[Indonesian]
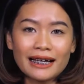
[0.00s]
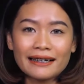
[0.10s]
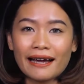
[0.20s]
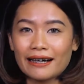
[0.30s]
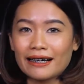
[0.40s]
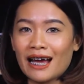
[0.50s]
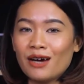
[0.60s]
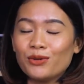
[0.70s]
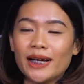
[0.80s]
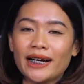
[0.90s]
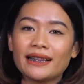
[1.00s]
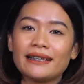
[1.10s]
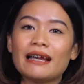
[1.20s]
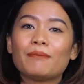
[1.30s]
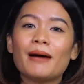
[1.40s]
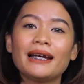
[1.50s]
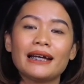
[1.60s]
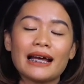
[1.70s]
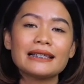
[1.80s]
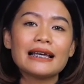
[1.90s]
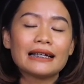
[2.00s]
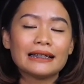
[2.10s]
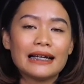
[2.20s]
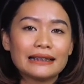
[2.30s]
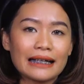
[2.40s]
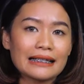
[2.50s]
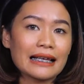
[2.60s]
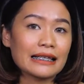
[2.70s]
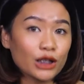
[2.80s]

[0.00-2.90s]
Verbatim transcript: karena udara yang tidak panas dan rasa